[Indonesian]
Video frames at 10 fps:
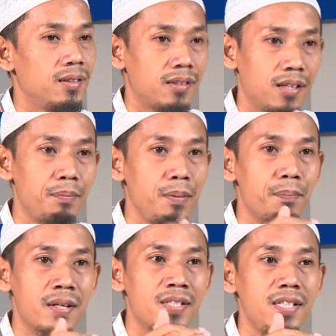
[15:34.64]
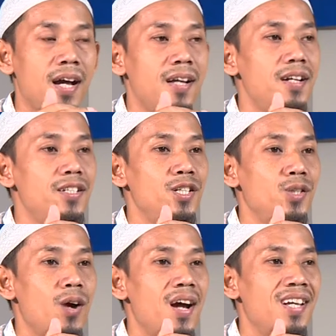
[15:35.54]
tapi pasti ada di
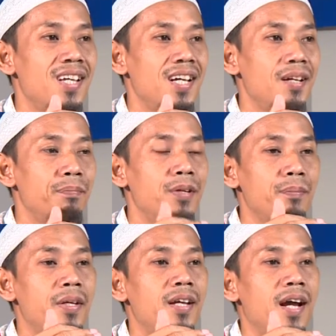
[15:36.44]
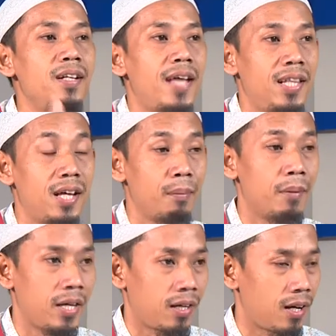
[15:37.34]
situ ada perbedaan di antara
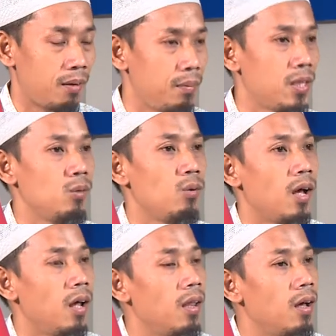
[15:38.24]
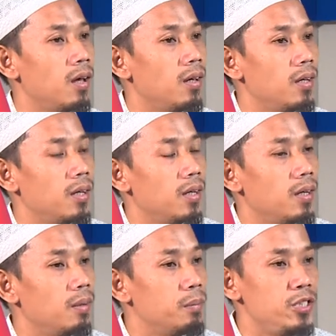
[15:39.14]
mereka. Begitulah Allah
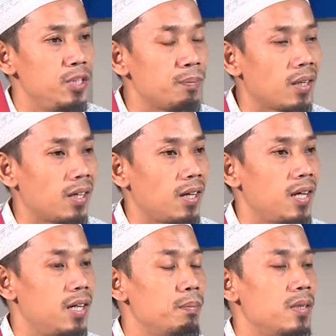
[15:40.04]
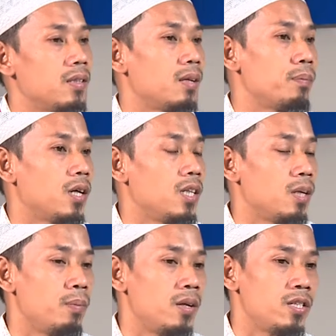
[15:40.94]
eh, menciptakan dan menetapkan
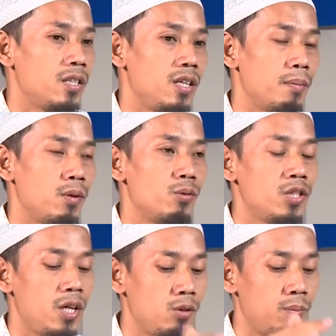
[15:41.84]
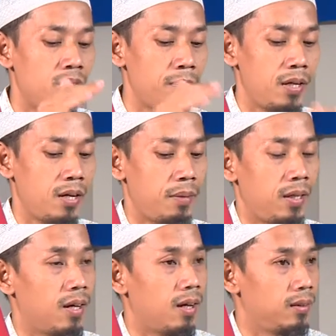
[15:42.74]
kepada setiap manusia itu
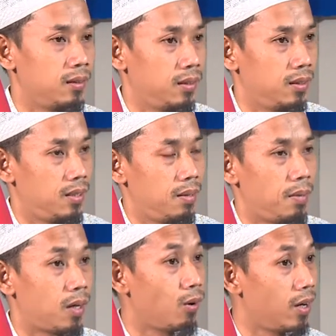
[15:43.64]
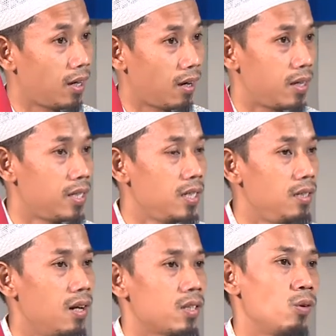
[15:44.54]
berbeda-beda. Maka oleh karenanya
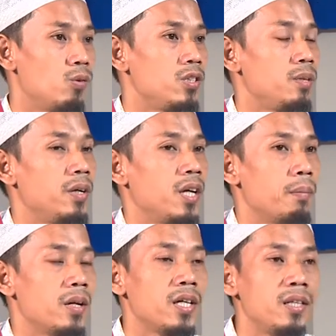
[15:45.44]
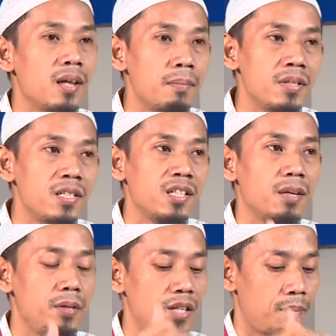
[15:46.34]
inilah solusi bagaimana kita
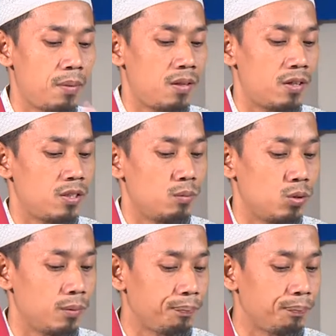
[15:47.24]
mensikapi nikmat tersebut